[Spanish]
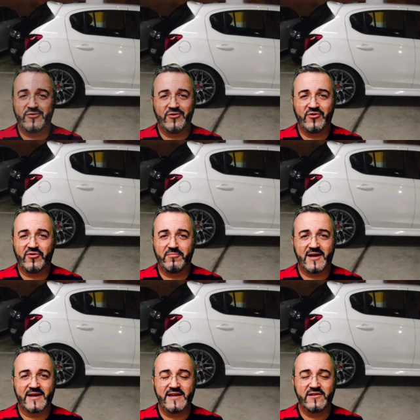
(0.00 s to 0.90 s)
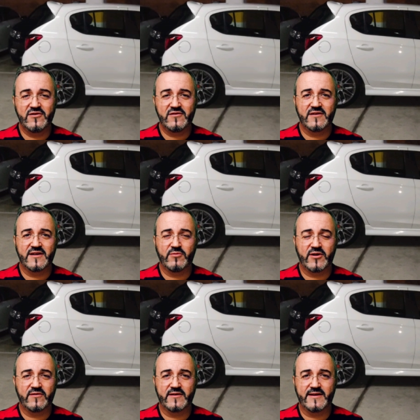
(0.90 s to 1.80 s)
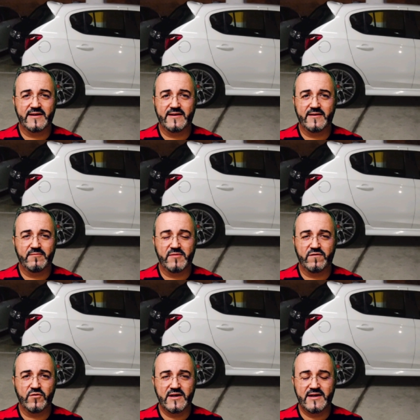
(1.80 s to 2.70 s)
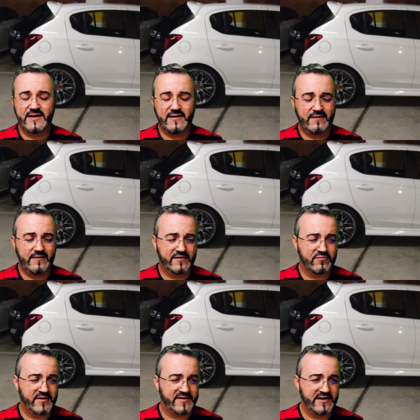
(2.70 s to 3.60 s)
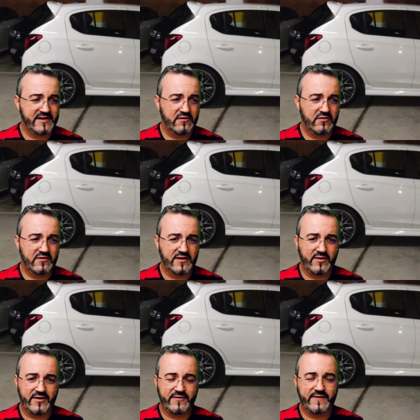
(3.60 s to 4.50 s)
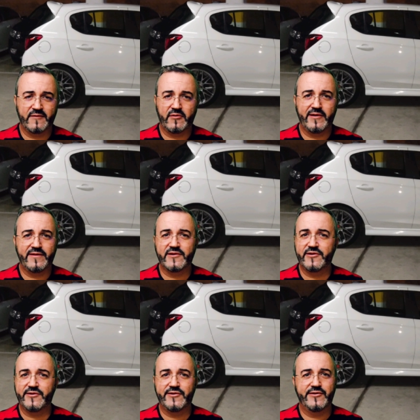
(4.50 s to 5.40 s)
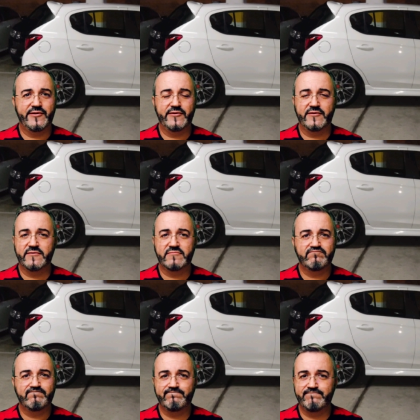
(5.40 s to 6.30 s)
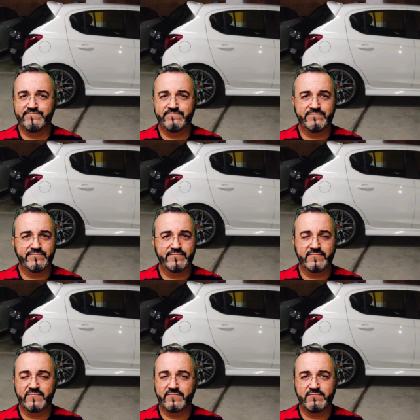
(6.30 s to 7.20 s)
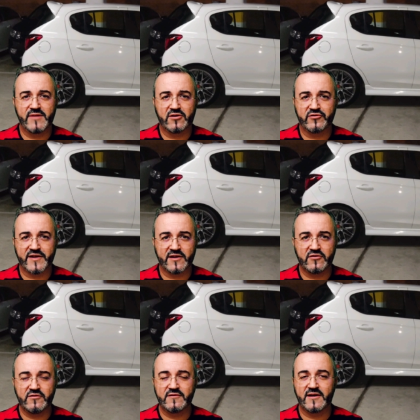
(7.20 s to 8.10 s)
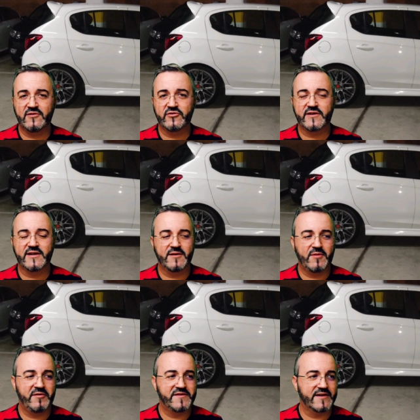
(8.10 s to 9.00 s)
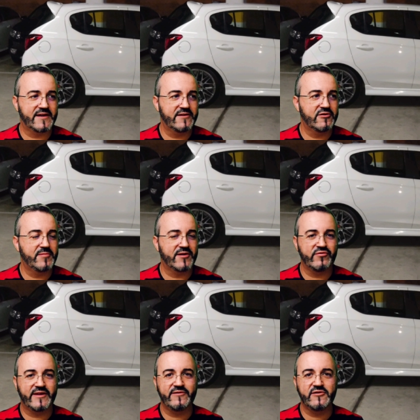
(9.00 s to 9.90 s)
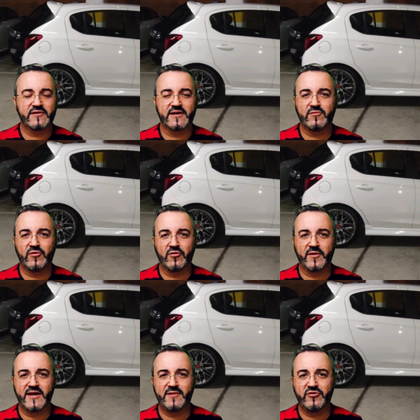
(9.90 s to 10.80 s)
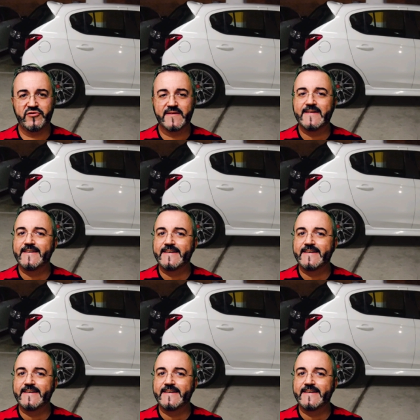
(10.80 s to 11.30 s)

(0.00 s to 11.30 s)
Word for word: con, Blanquito y bueno, eh, es un mecherito y bueno, de momento mm, mi consejo a los que me habéis escrito preguntando que como lo veíamos,